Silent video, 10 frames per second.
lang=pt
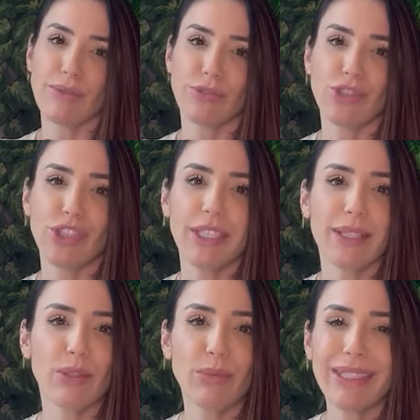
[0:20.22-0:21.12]
o
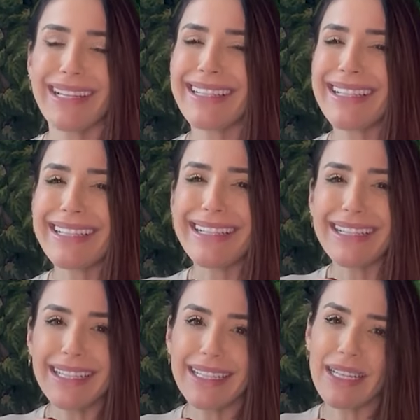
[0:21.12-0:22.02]
dia com muita
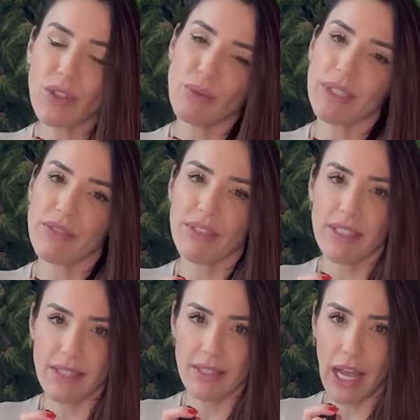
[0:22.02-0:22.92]
alegria, com muita
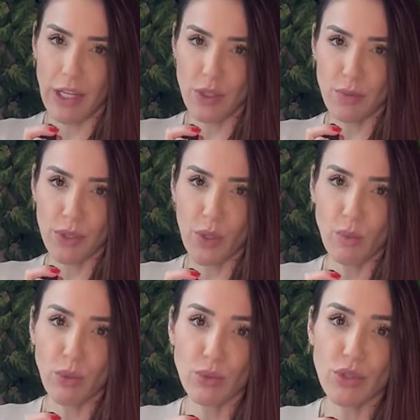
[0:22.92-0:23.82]
felicidade, porque o
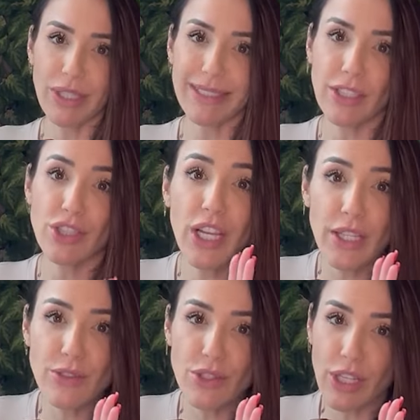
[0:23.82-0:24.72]
mundo já tá
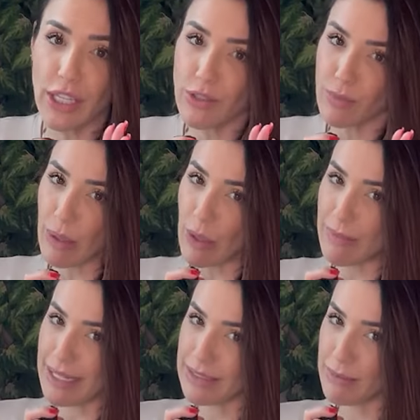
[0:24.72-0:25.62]
cheio de gente mal
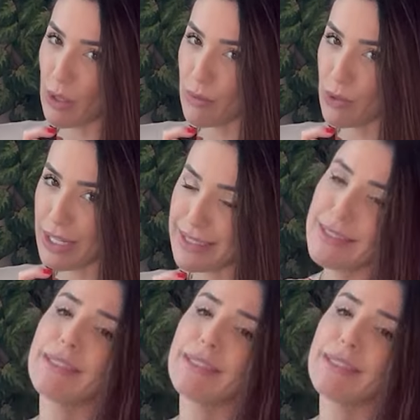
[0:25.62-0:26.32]
amada e mal humorada,